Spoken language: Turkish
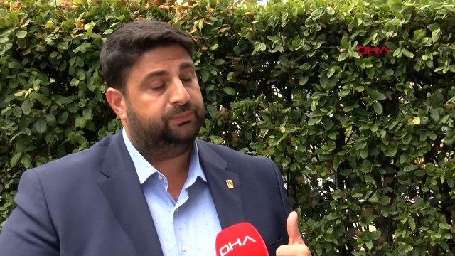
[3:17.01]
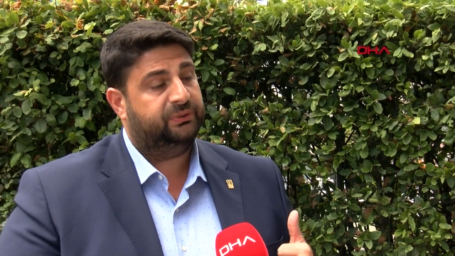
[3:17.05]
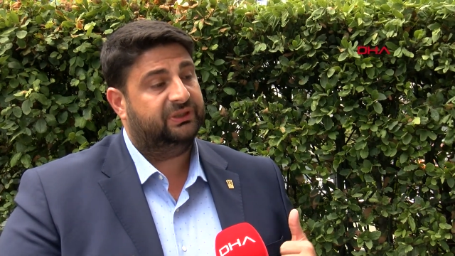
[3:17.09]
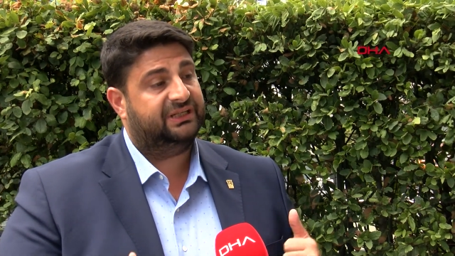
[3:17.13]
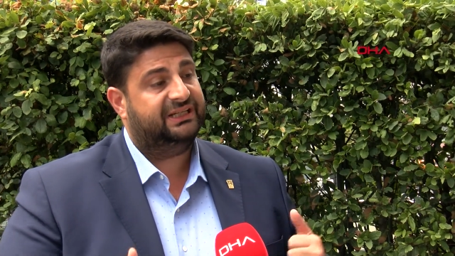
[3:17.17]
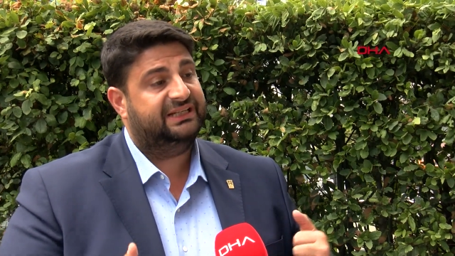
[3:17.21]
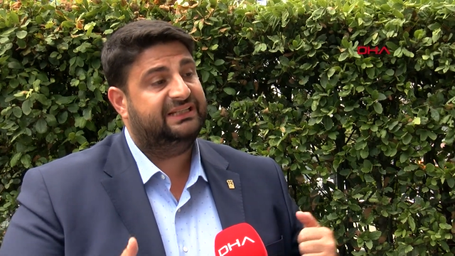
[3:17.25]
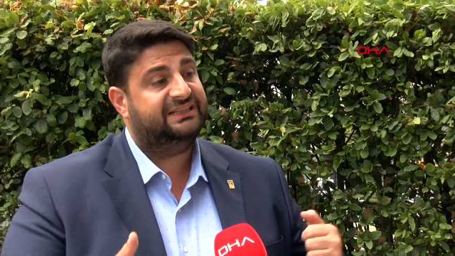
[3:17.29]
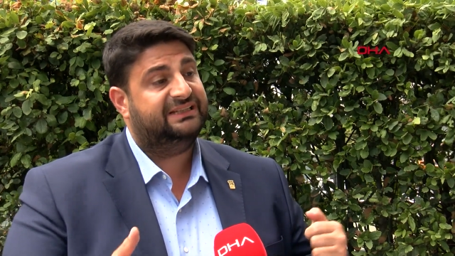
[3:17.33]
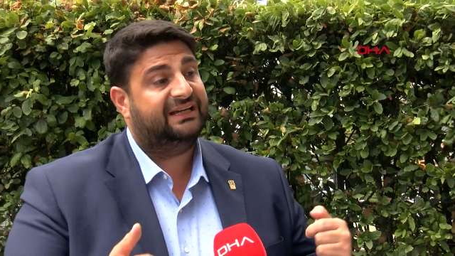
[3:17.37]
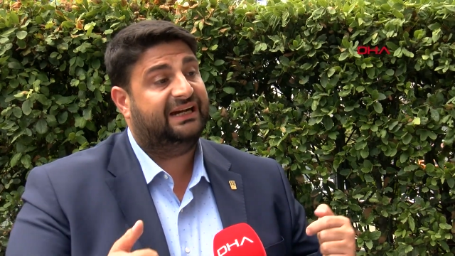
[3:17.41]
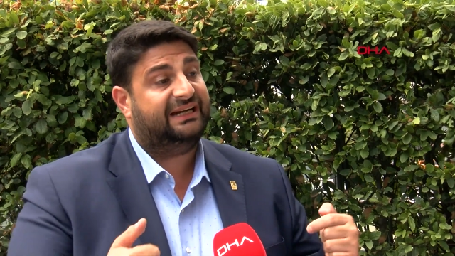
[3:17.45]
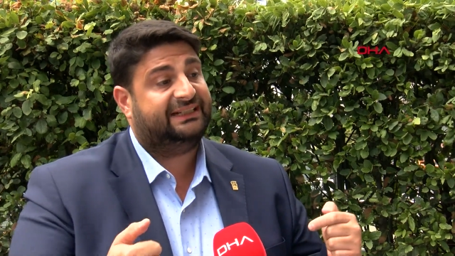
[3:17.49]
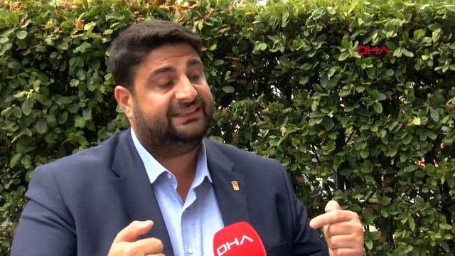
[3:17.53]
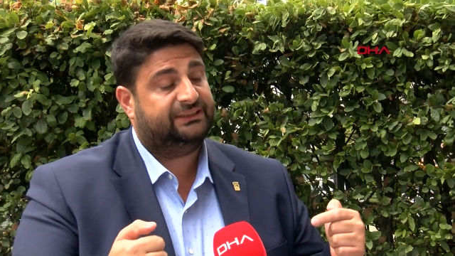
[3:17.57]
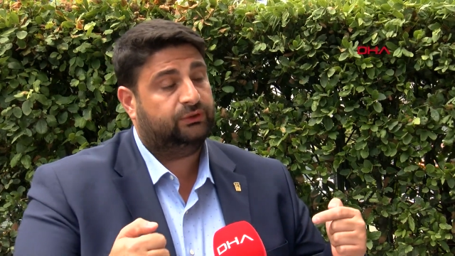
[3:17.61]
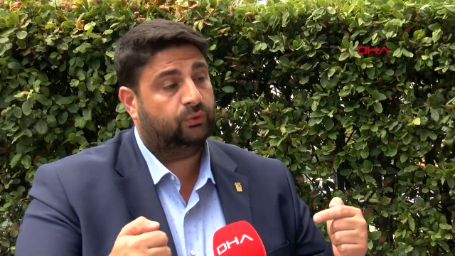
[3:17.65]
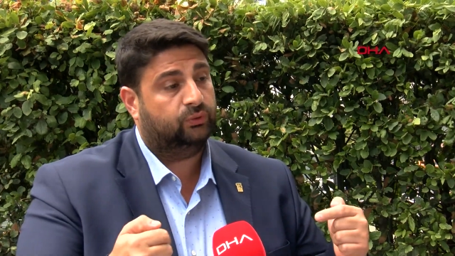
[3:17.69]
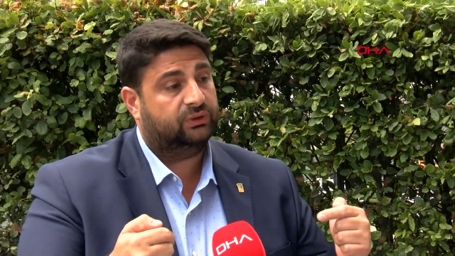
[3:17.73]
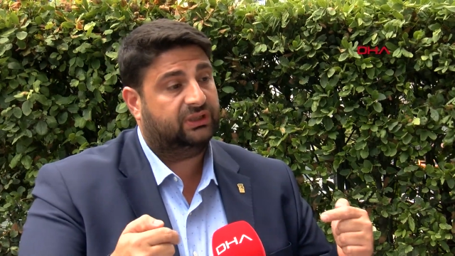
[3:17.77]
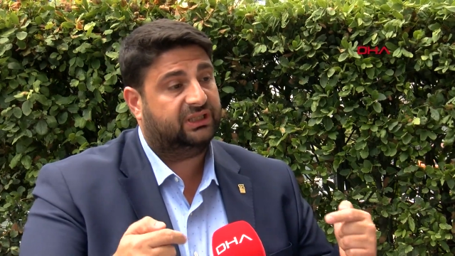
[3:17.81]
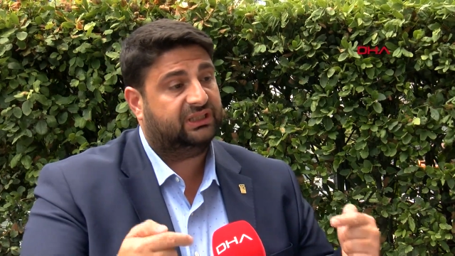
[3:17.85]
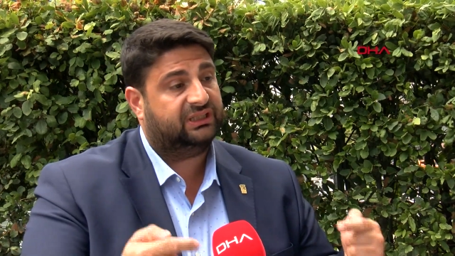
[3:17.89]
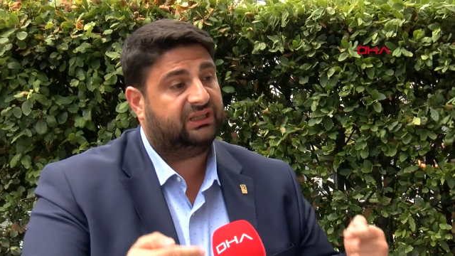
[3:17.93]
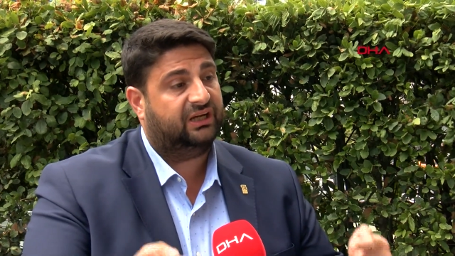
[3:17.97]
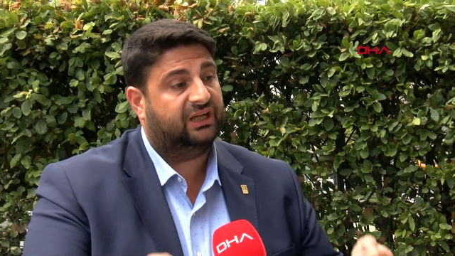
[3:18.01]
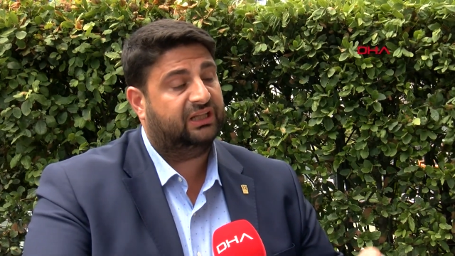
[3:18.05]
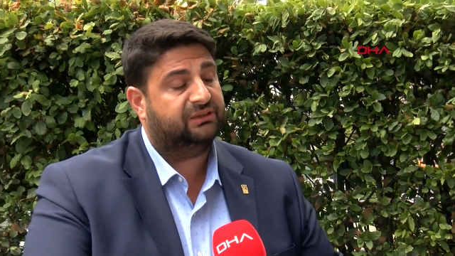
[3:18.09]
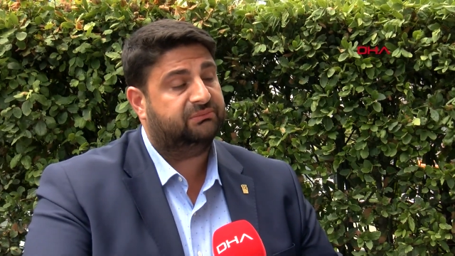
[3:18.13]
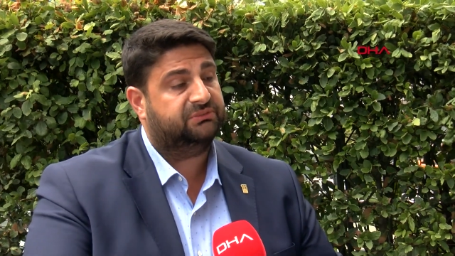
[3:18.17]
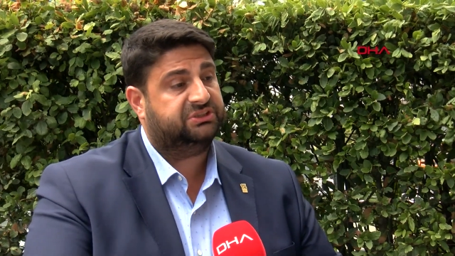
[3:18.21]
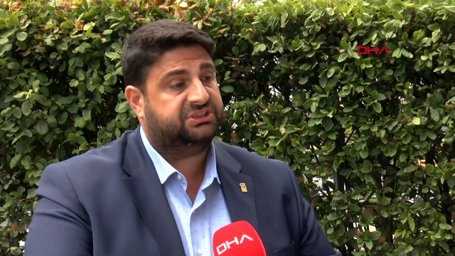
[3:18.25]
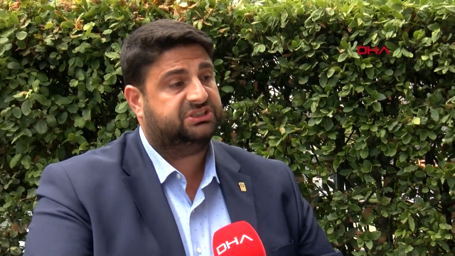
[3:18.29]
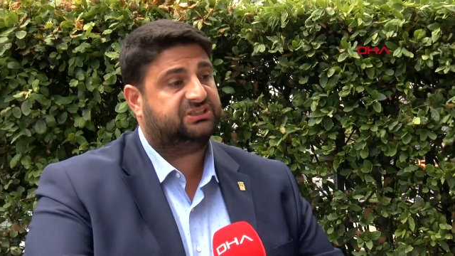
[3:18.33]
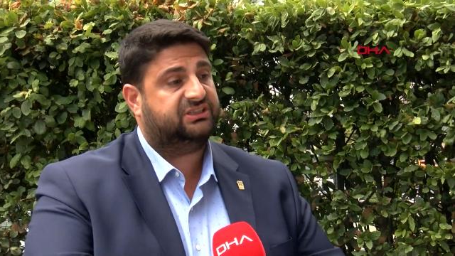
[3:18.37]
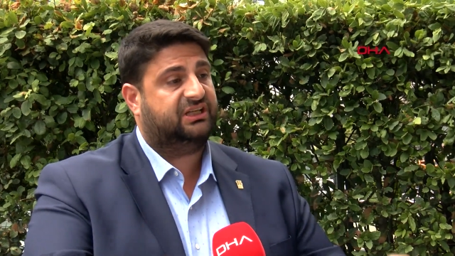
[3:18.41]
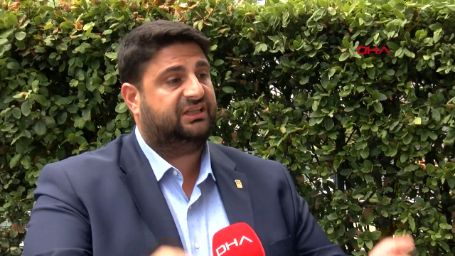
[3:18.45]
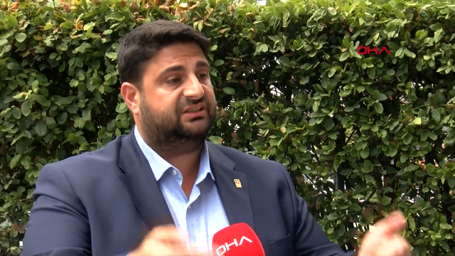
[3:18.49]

parayı nakdi olarak almışız